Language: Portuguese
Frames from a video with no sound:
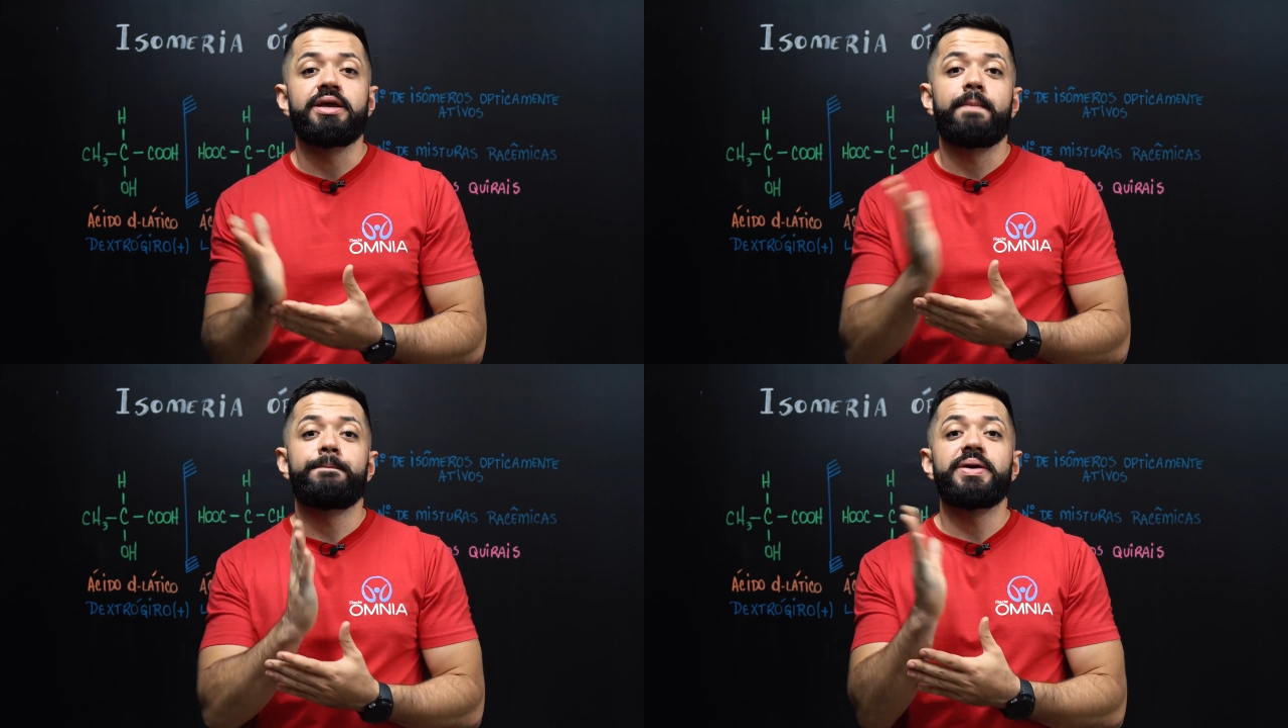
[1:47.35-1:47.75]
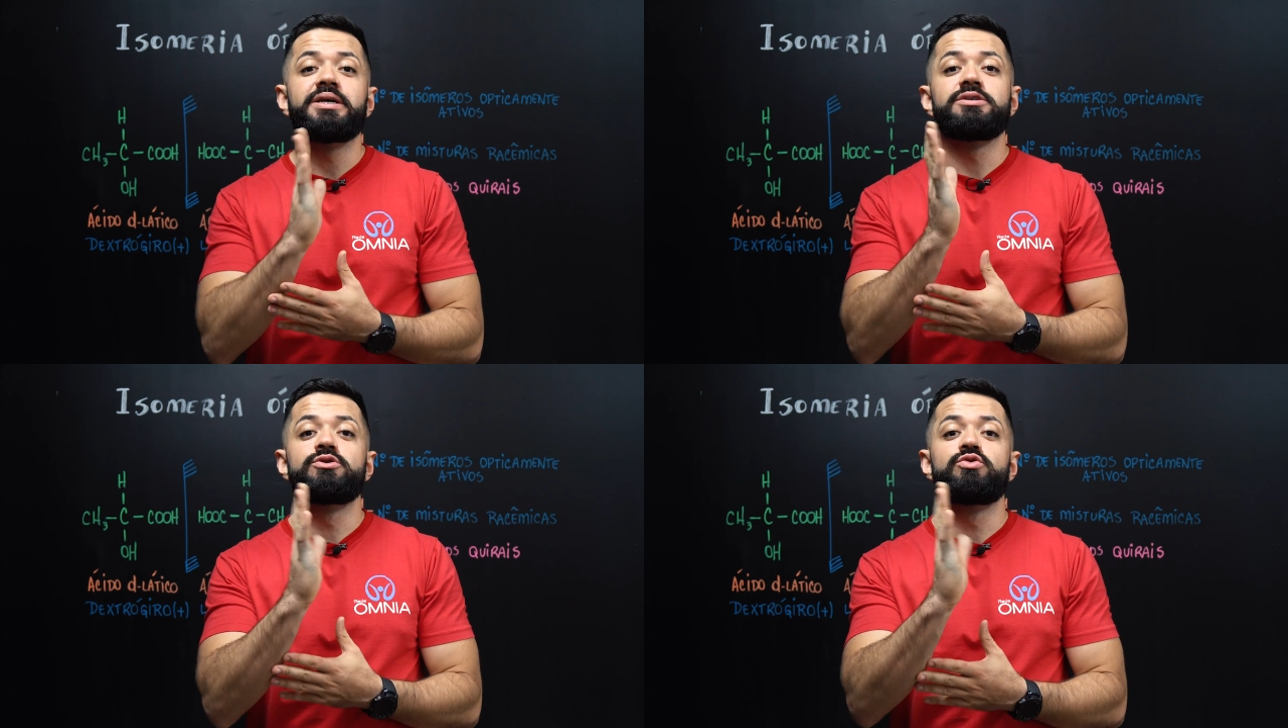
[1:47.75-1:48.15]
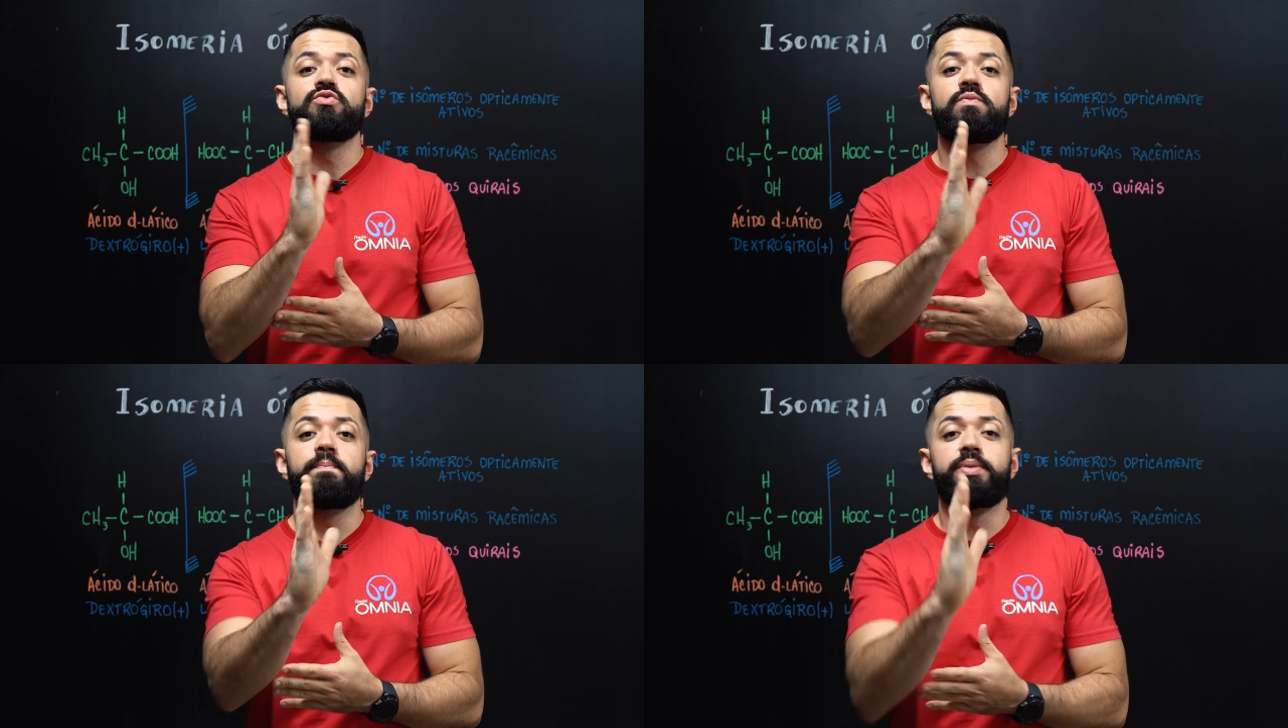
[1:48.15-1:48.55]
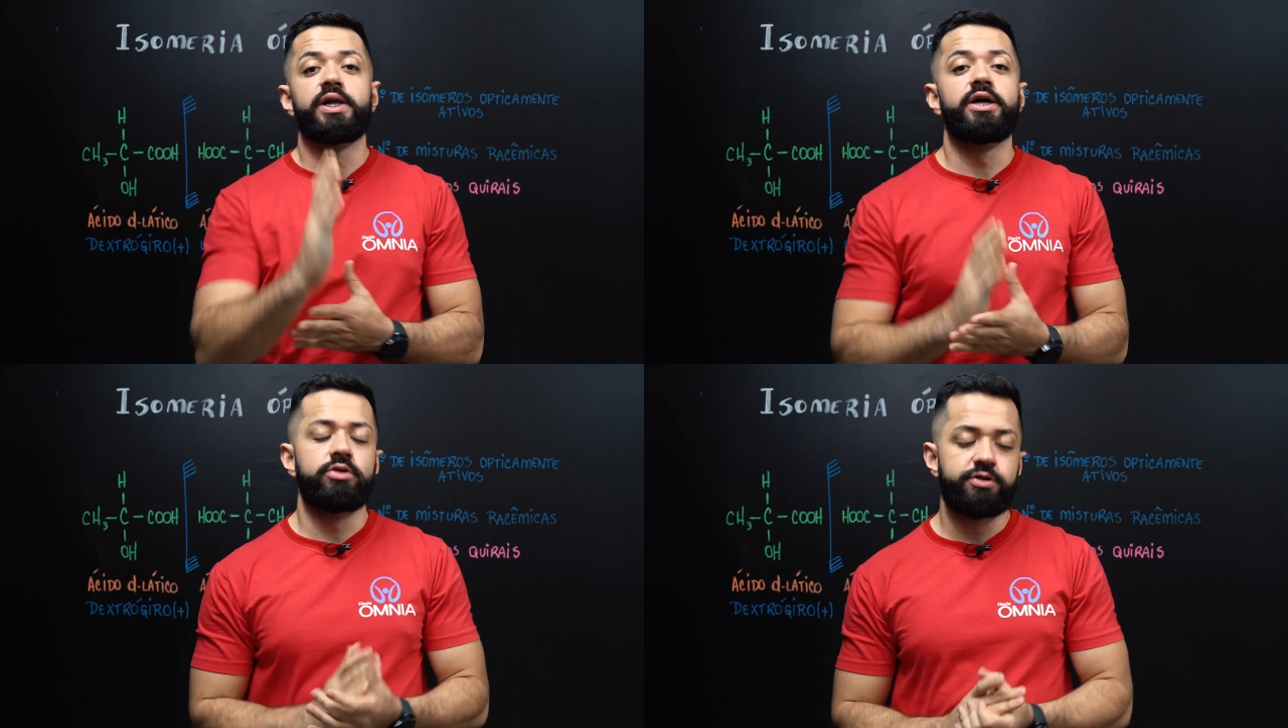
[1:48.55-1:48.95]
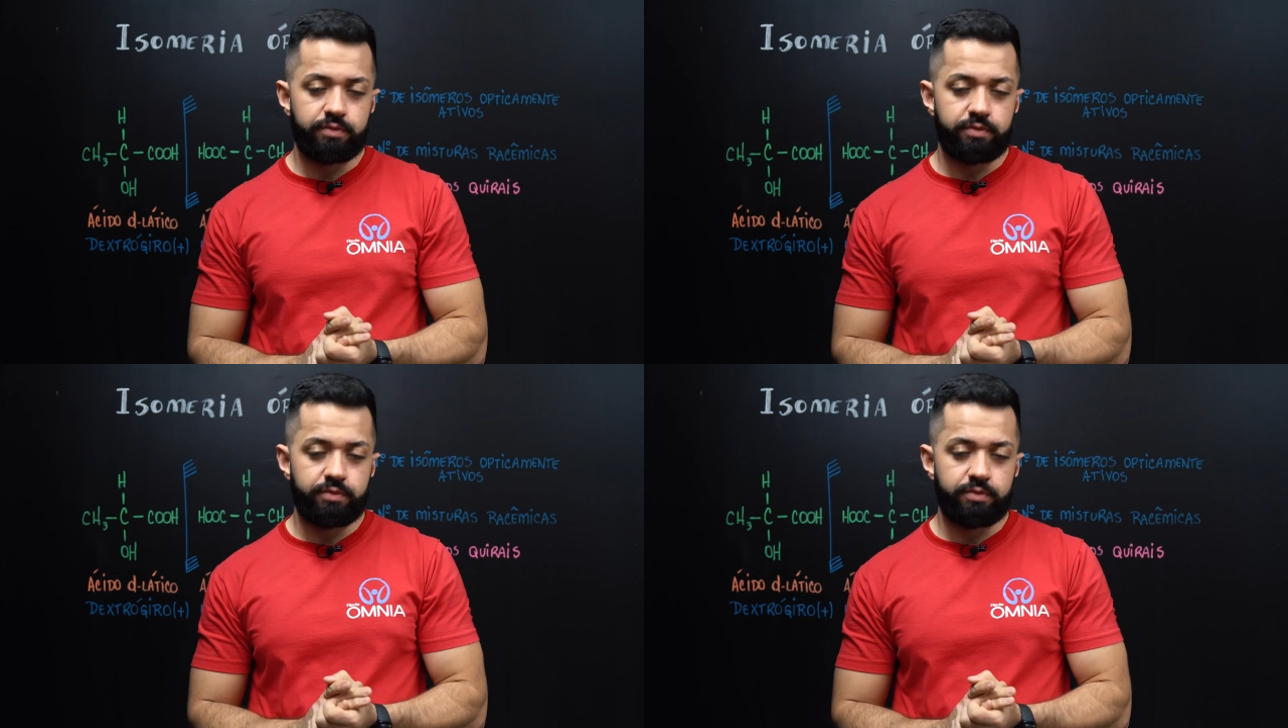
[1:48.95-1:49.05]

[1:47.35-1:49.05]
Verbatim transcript: em apenas um plano de